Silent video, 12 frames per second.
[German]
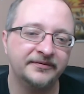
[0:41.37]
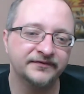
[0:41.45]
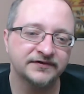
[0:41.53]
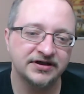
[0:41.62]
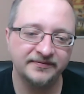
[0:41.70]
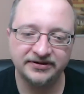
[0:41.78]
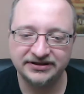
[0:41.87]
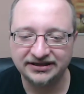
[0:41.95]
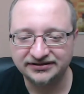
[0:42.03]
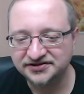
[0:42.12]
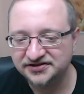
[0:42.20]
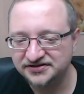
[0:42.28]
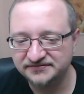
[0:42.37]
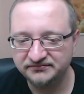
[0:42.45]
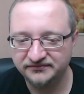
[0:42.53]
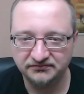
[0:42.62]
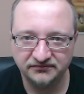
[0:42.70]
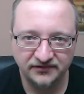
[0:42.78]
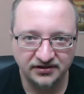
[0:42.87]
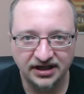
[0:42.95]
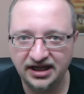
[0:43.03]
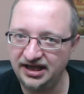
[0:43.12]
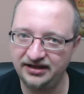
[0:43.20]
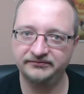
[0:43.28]
ich habe mir gedacht, das ist,
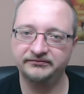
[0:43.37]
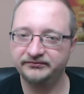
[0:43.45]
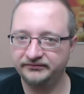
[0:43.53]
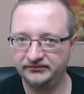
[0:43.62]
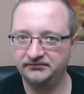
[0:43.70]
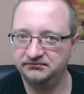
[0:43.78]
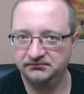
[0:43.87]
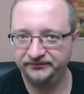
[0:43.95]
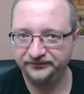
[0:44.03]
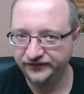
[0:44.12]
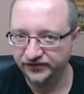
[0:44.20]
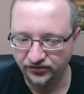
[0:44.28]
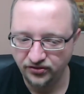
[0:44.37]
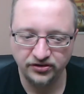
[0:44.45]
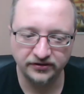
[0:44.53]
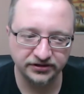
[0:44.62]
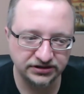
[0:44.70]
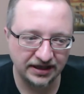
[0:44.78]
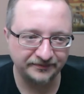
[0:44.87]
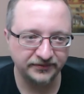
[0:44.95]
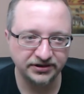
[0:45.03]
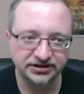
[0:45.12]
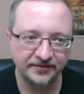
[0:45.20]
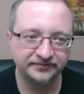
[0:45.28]
nee, nee, ich habe
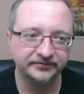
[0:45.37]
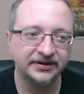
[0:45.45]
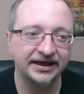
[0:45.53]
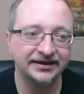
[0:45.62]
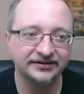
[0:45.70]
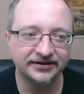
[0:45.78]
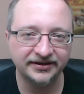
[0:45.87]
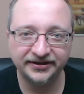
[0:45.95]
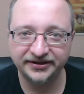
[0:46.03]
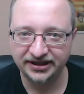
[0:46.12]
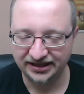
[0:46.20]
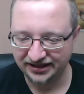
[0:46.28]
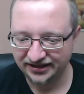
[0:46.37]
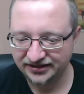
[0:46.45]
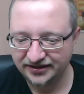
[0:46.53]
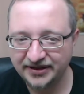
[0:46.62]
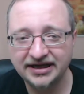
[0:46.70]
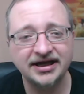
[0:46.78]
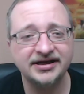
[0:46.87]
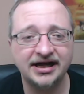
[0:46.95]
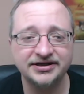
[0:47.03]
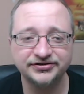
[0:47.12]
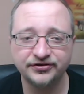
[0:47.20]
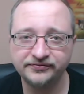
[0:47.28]
ich hab mein, äh, hab meinen
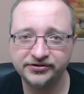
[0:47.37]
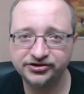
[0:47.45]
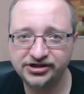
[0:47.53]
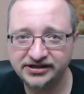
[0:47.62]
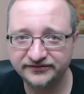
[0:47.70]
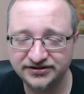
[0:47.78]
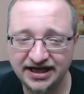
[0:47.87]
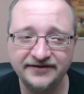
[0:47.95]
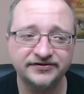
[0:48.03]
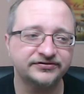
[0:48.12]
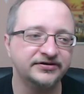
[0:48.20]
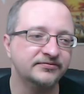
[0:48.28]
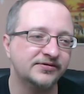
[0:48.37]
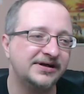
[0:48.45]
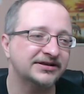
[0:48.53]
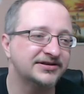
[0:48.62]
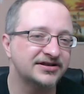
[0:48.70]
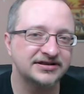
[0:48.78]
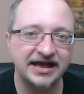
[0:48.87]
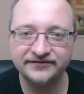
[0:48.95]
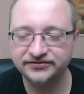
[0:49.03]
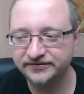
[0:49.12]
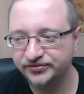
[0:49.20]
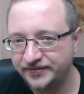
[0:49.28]
Kanal so umgestellt aufs Livestream, mir macht dieses
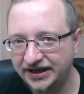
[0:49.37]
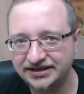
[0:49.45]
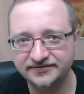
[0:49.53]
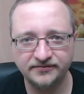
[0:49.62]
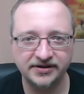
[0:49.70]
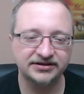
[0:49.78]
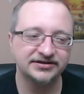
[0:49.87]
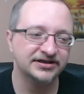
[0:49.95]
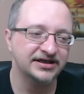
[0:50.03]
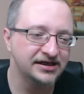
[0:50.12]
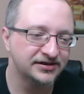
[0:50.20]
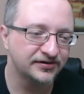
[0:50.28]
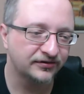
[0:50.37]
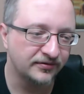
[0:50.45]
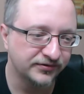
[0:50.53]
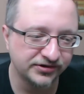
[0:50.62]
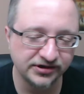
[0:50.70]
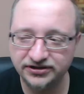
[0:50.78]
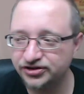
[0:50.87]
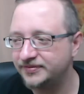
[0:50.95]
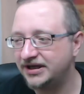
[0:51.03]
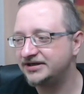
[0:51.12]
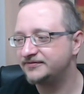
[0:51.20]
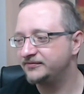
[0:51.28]
Livestream Spaß, mir macht diese Nähe zur Community
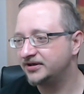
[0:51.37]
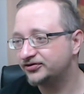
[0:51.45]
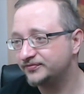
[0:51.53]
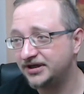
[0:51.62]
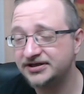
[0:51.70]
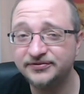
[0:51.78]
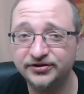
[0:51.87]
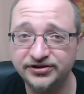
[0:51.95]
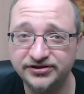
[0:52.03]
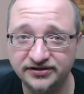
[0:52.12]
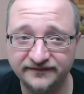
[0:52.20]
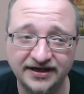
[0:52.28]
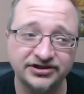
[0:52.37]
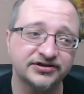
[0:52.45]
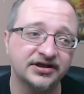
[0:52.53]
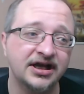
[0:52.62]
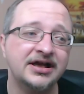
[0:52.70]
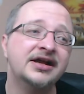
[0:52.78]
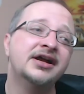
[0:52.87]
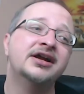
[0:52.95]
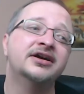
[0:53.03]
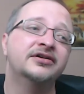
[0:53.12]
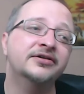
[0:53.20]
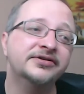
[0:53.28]
Spaß, mir macht Spaß, mit euch zu quatschen
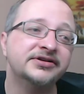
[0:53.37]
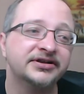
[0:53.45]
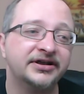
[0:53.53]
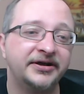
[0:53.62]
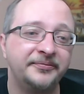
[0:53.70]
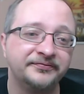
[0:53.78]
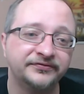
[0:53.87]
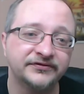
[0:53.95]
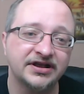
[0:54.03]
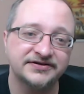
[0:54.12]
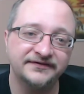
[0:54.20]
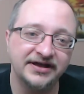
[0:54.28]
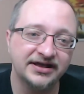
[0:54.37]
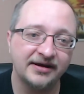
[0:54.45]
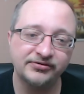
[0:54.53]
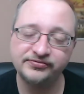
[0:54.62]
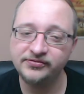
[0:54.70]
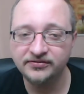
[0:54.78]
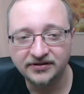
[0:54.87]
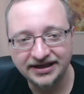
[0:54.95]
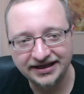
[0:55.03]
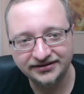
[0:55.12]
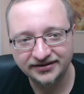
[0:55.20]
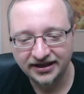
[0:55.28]
und ähm, deswegen habe ich mir
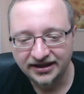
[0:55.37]
überlegt,